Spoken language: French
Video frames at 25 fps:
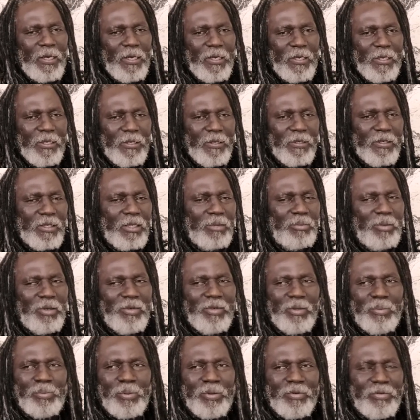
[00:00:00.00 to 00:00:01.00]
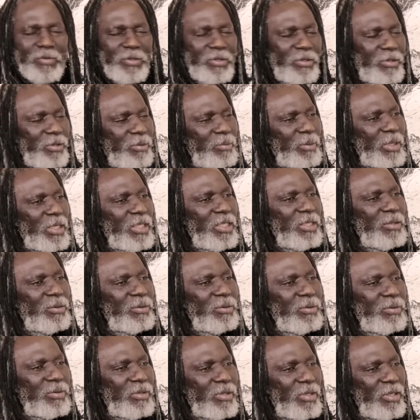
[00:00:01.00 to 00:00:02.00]
Et donc il m'avait prévenu, il m'a dit
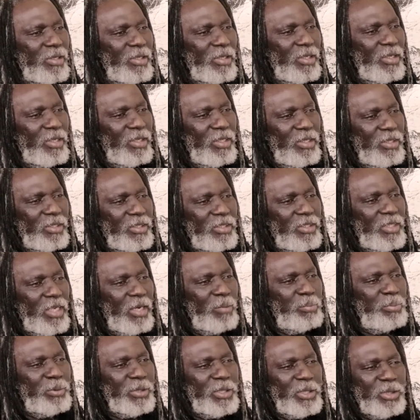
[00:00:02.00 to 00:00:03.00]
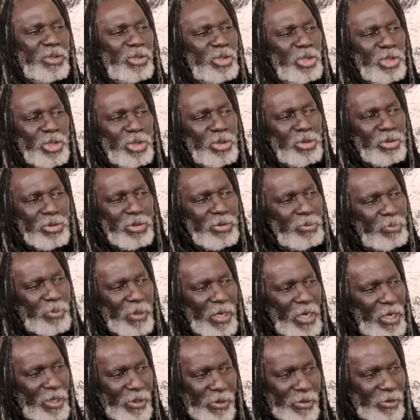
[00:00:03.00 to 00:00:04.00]
écoute, j'ai appris que tu n'étudies
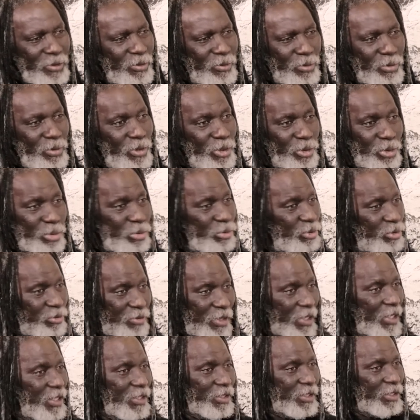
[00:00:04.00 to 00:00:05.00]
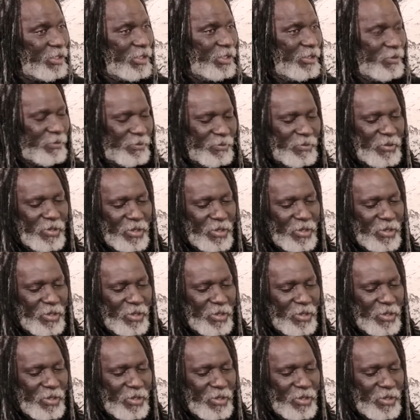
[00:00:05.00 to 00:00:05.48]
pas, que tous les jours tu vas danser.